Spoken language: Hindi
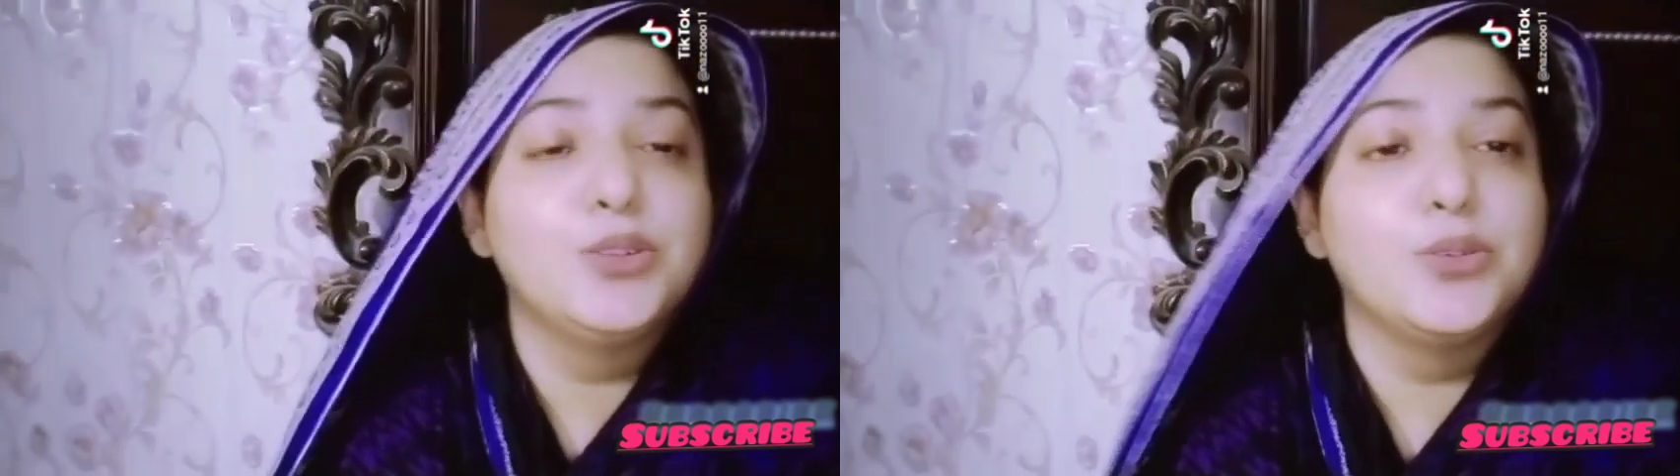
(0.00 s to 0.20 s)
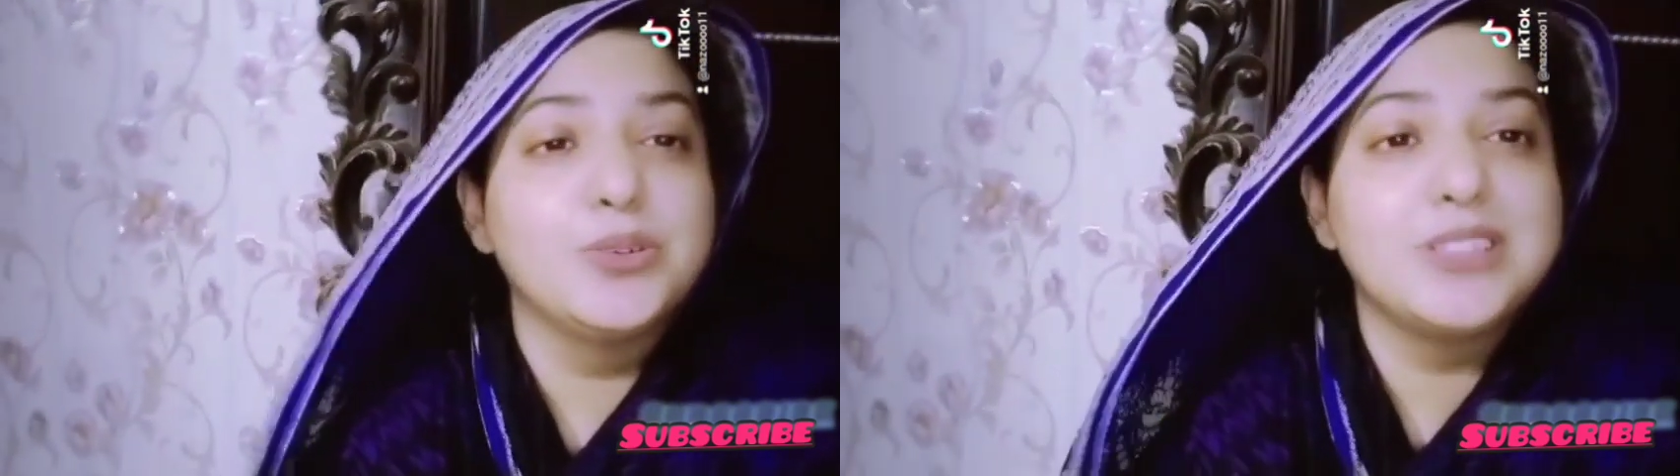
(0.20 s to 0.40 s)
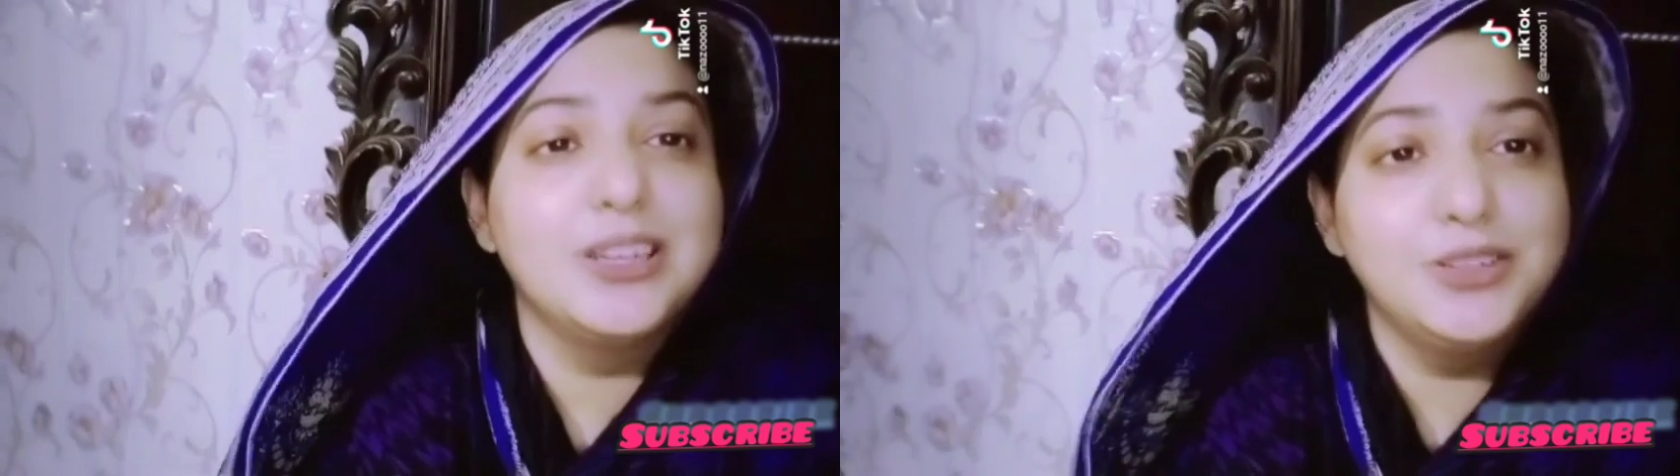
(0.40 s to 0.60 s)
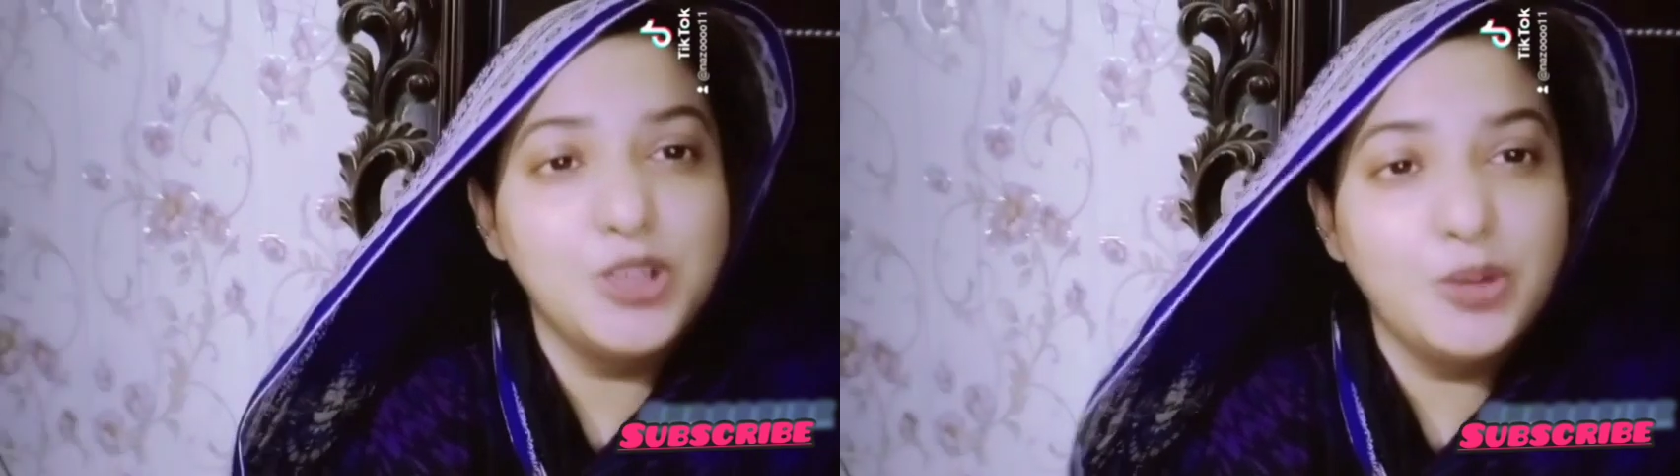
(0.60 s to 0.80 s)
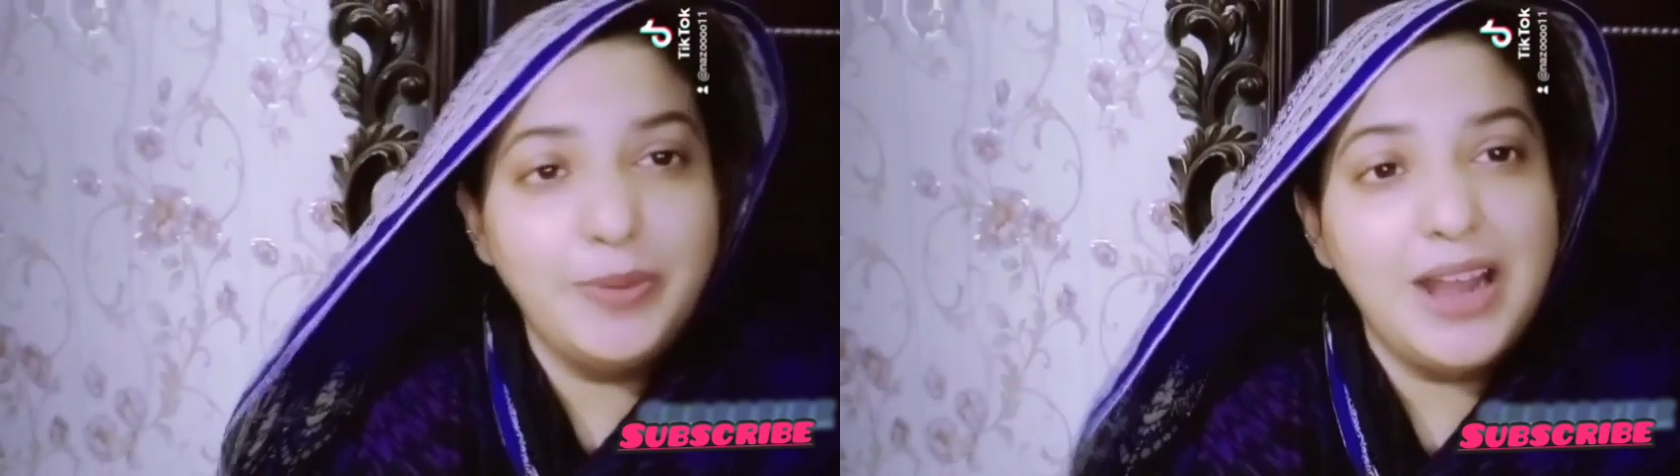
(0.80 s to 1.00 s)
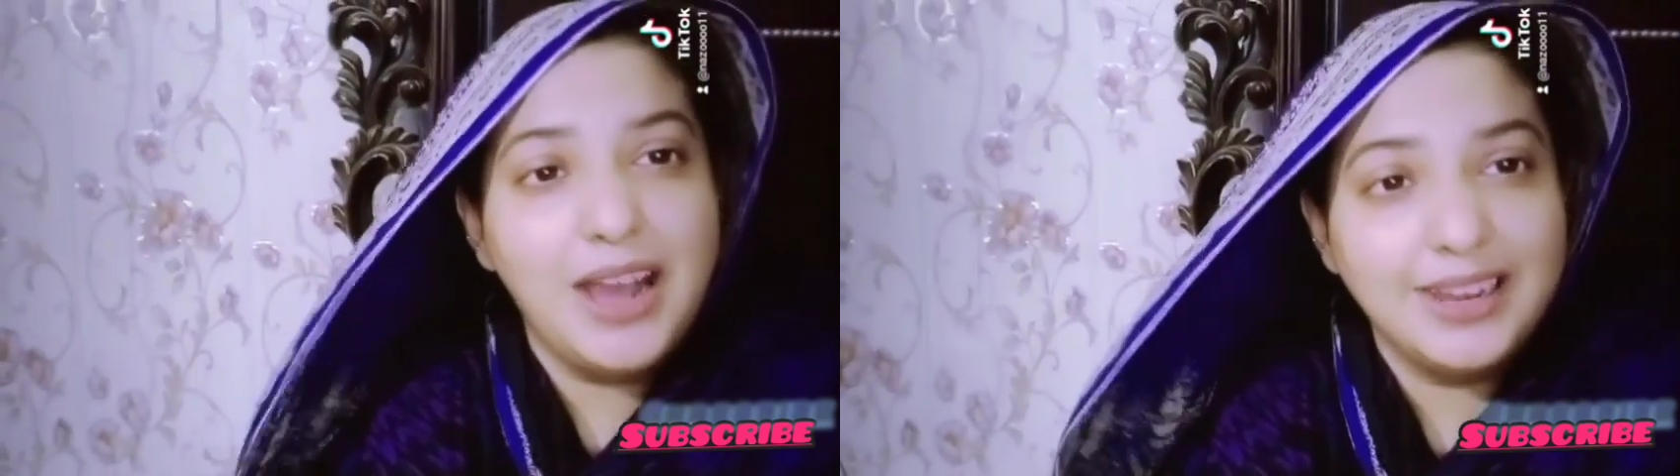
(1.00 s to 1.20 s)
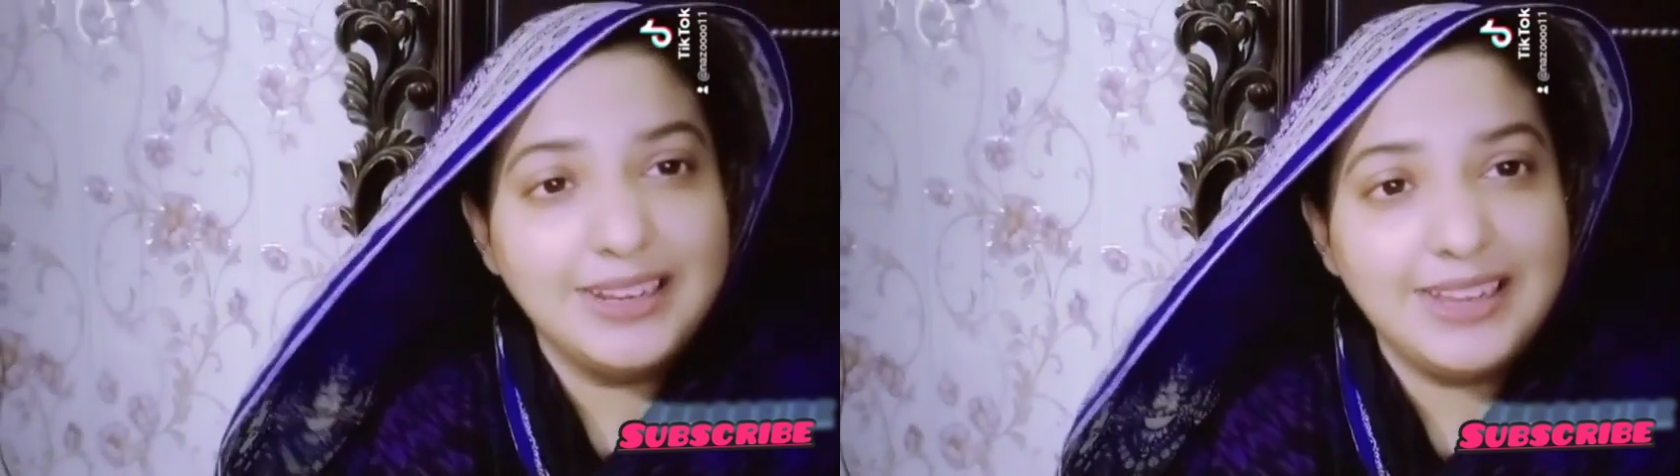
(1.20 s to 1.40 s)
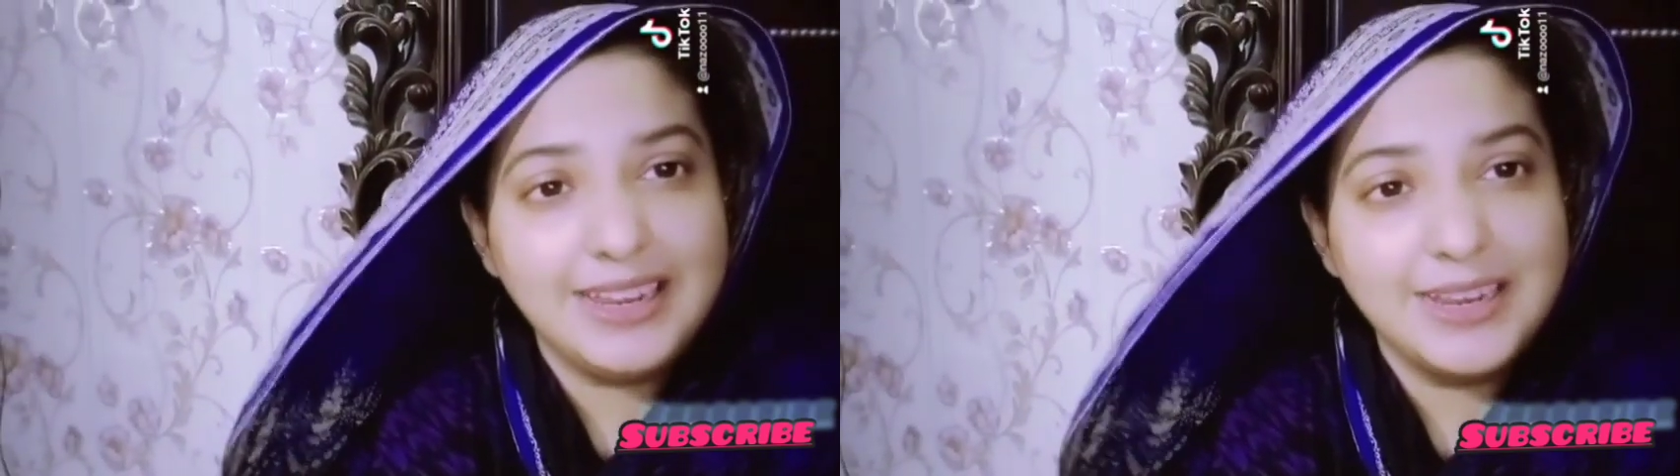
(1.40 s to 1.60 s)
तो सर्दियों में ला के
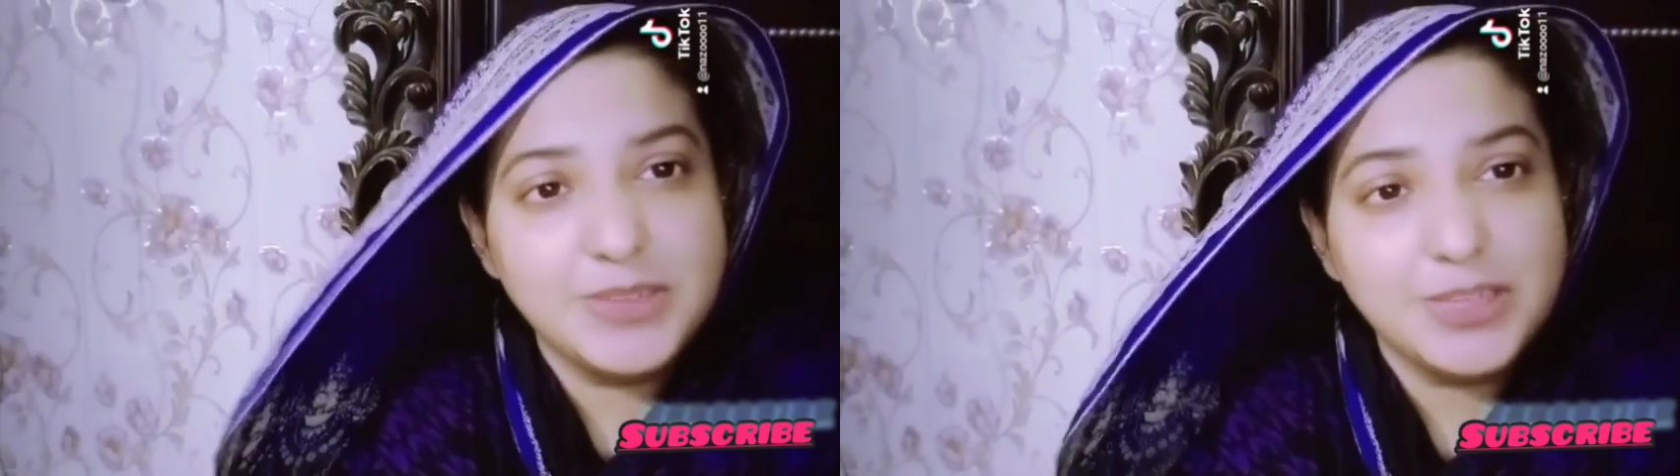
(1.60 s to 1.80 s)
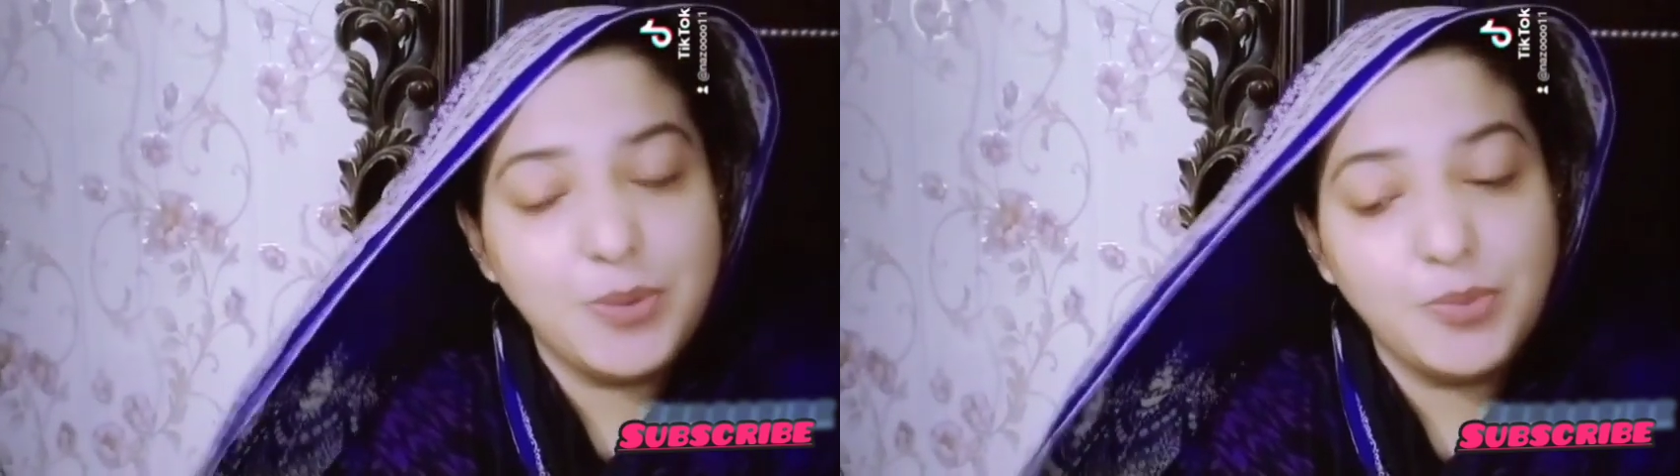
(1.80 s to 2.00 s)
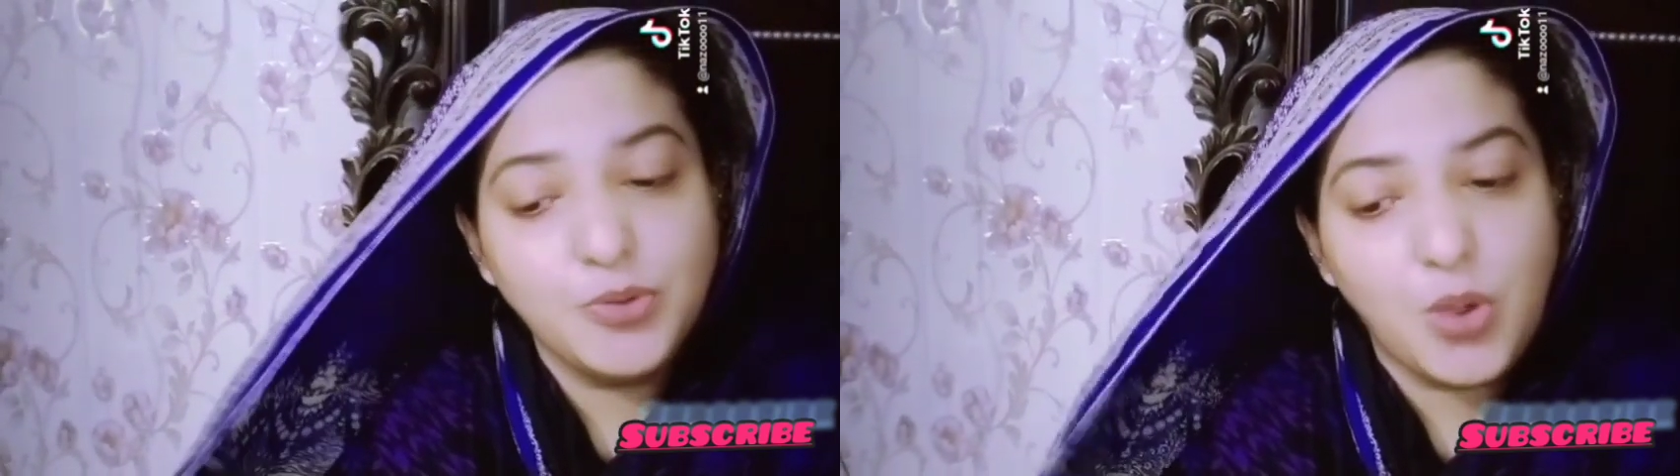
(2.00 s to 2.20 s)
देंगे मतलब जब